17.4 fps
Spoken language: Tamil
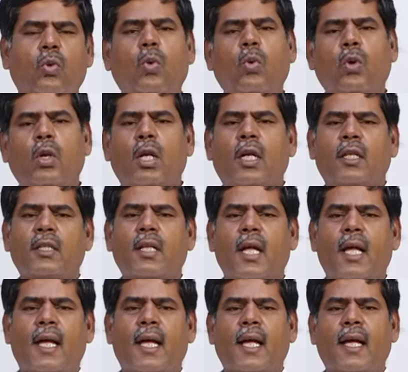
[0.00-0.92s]
உள்ள அந்த
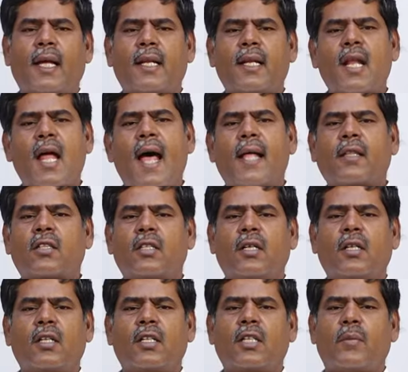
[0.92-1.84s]

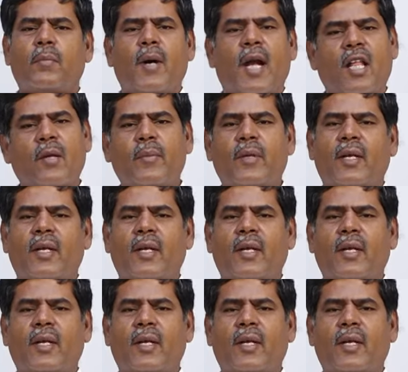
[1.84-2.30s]
நாத்தம் எடுத்த மலம்